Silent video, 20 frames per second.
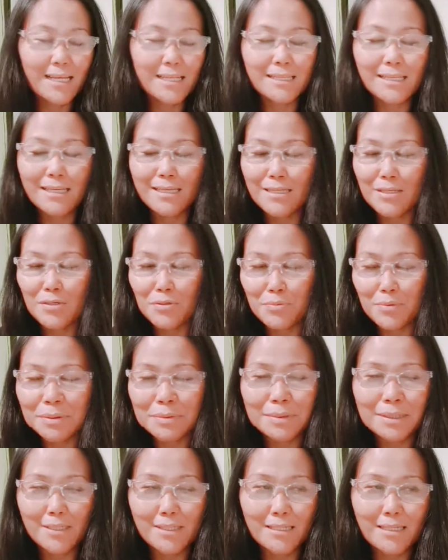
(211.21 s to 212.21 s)
thank you,
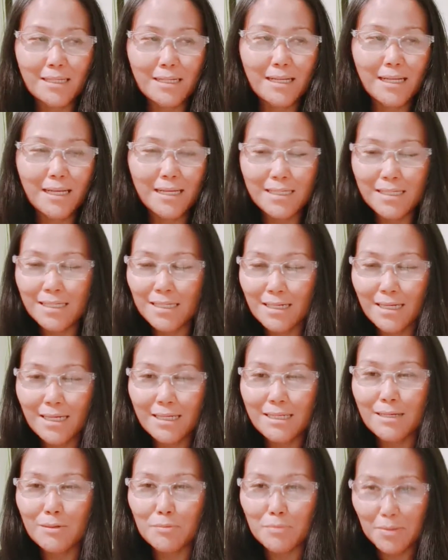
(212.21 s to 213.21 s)
baby. Lagi,
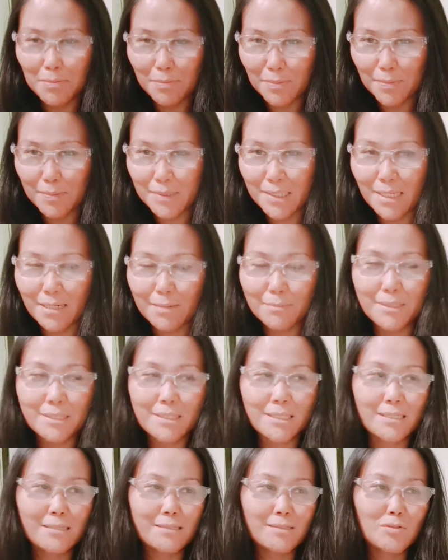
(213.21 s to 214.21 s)
lagi akong magpapasalamat
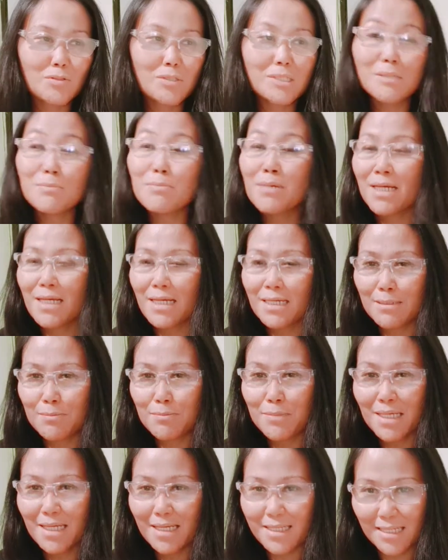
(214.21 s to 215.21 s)
sa inyo. Si
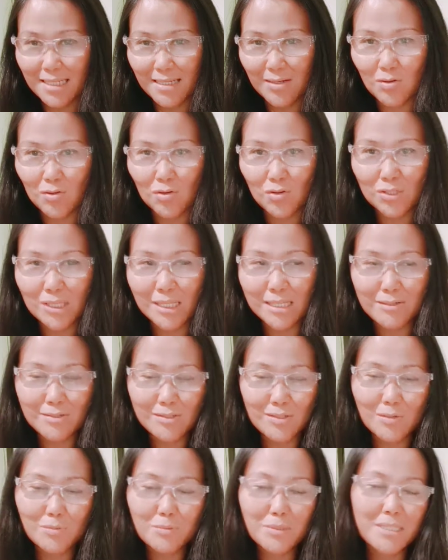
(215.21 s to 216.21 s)
Mekaniko, thank you
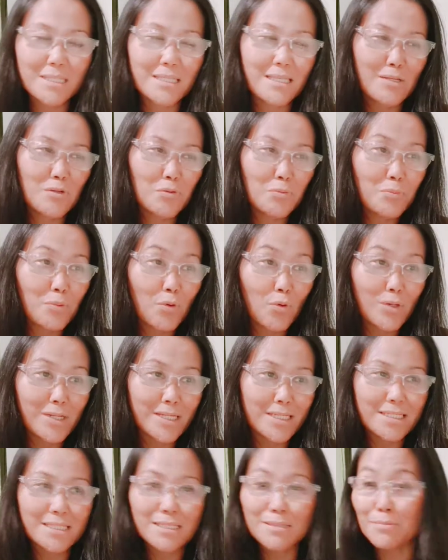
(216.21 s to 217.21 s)
so much na yung
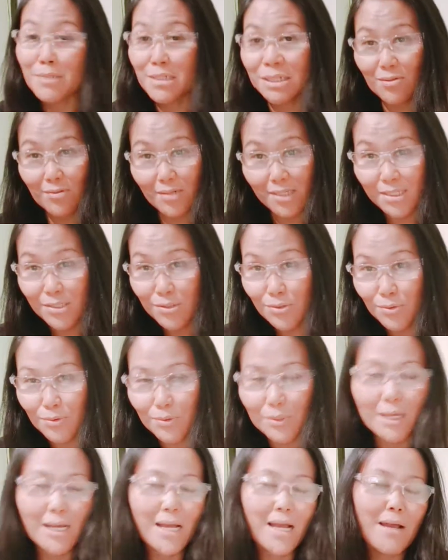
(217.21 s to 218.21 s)
Boli. Si Martolido,
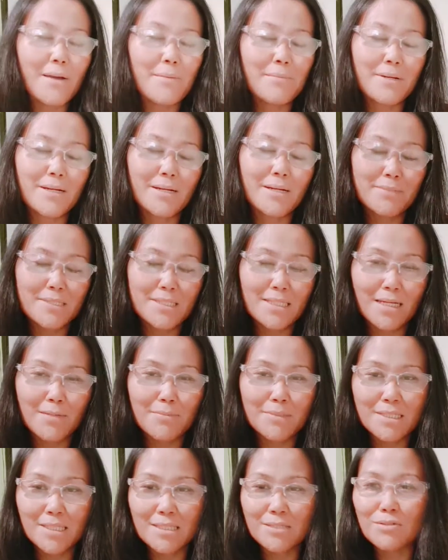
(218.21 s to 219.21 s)
maraming
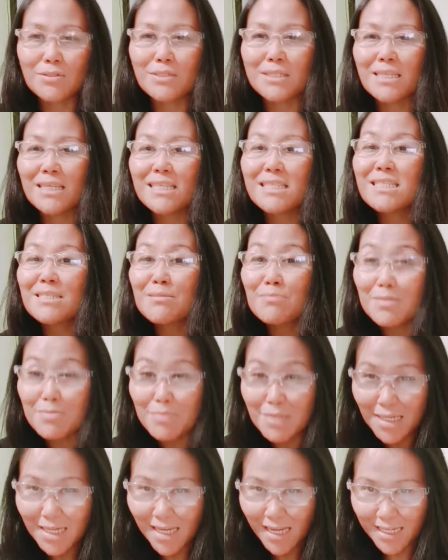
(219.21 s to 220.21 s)
salamat sa inyo dyan. Si
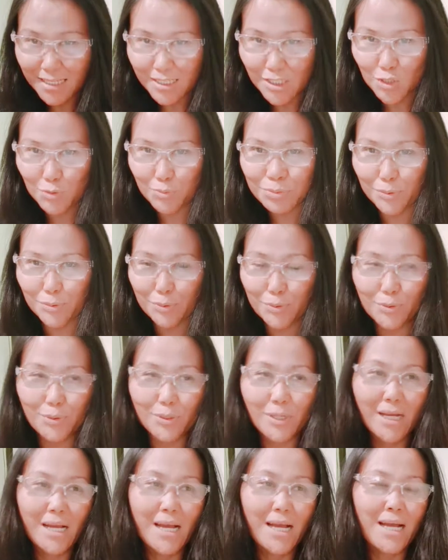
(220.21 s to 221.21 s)
Baby Catchbo.
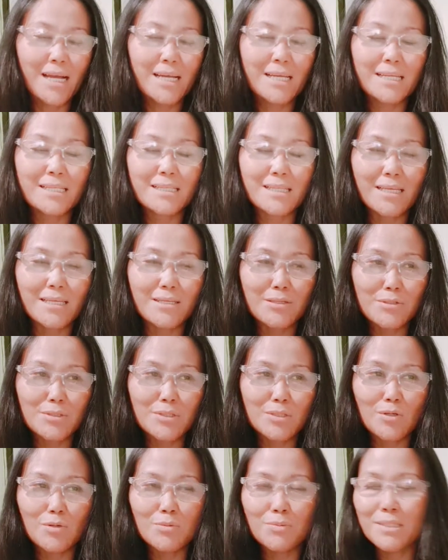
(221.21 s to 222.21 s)
Ayan, thank you
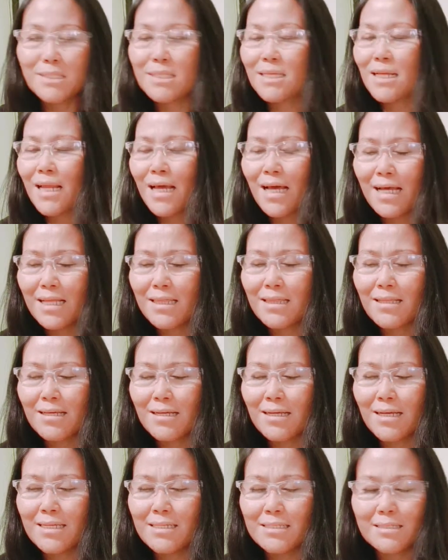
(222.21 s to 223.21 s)
so much. Sa lahat na
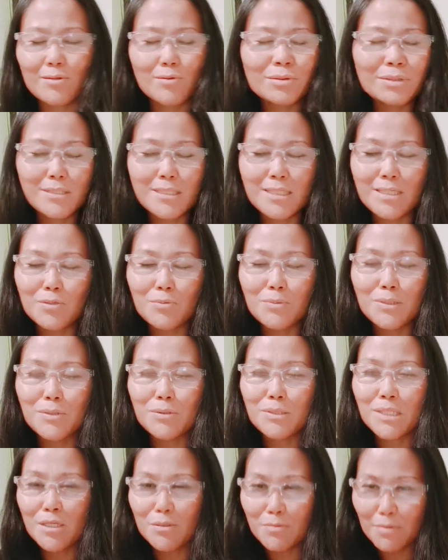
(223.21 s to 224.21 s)
guys, kung sino man yung
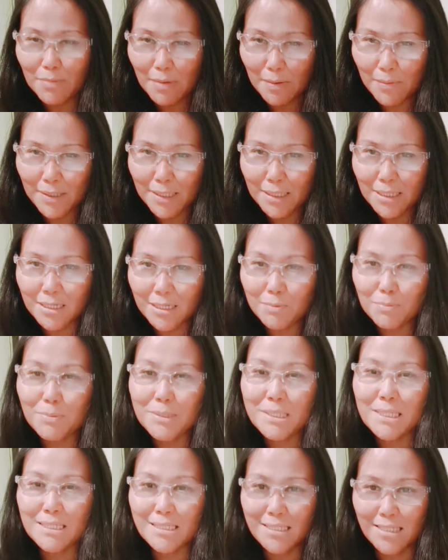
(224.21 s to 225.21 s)
hindi ka mapabanggit,
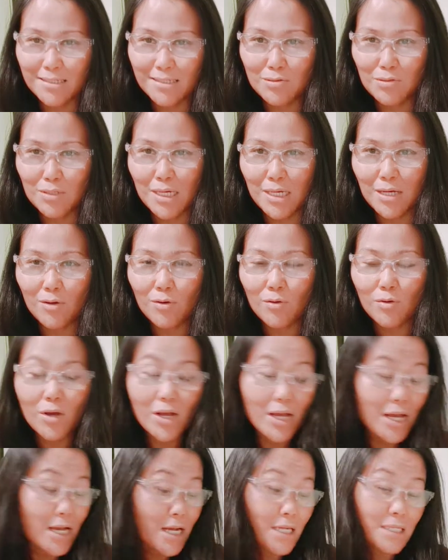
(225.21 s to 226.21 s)
pasensyahan nyo na ako.
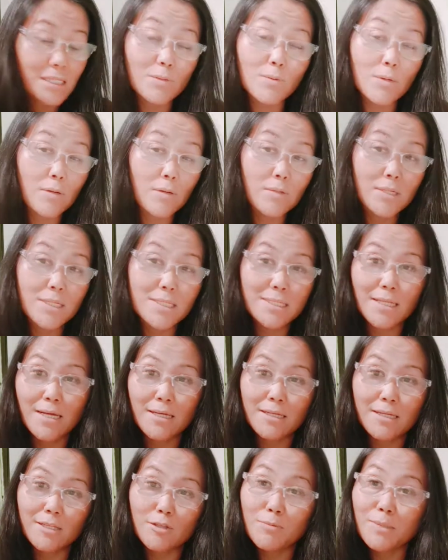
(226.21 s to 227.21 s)
Kasi wala akong
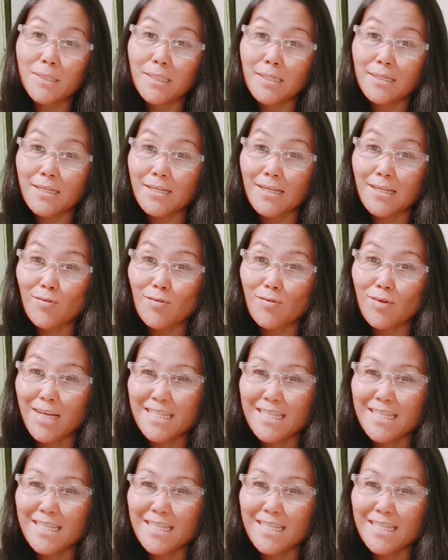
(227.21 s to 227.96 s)
listahan at tumatanda na ako guys.